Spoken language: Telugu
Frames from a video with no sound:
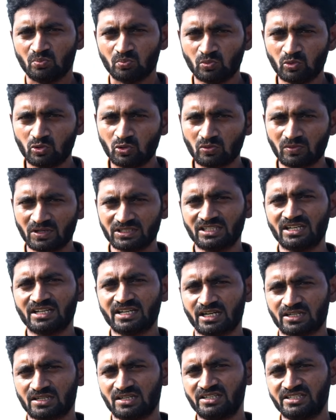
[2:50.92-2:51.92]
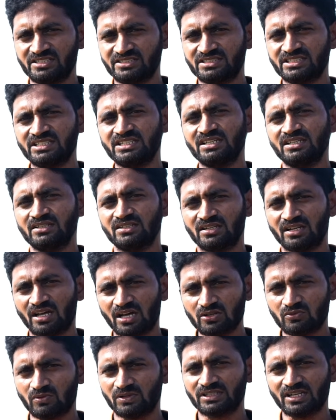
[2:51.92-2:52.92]
మూడు వందల కట్టల నుంచి
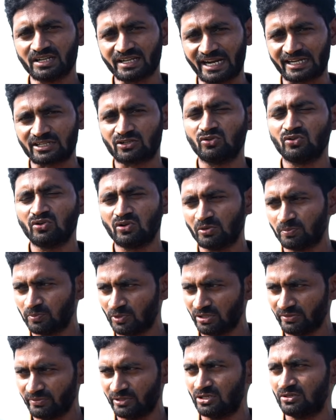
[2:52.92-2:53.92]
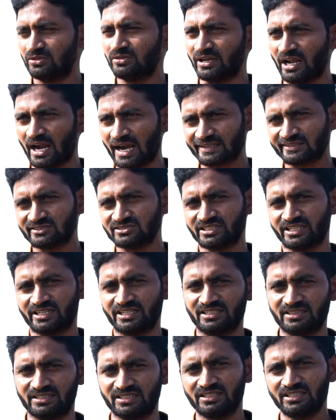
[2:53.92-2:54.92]
నాలుగు వందల కట్టల లోపల వీళ్ళు నాటడం
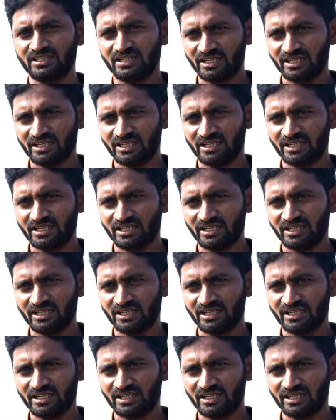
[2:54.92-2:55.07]
జరిగిద్ది